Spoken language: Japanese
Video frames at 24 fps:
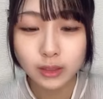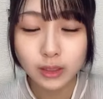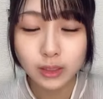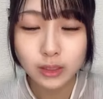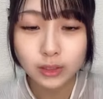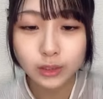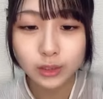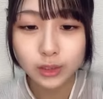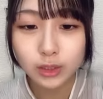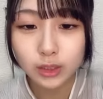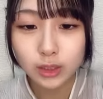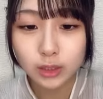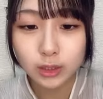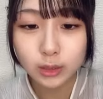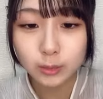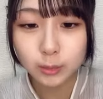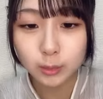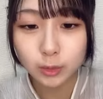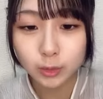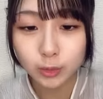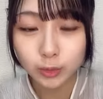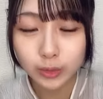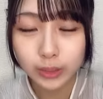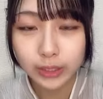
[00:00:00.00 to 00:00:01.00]
ね11月
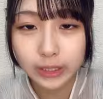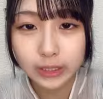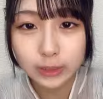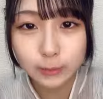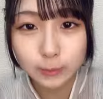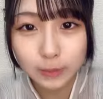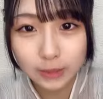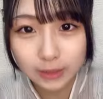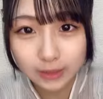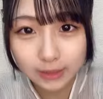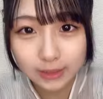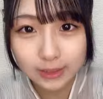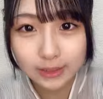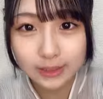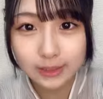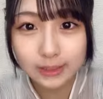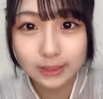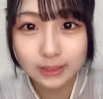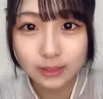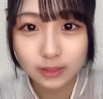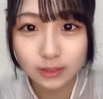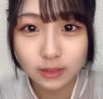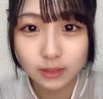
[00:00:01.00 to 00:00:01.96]
もお願いします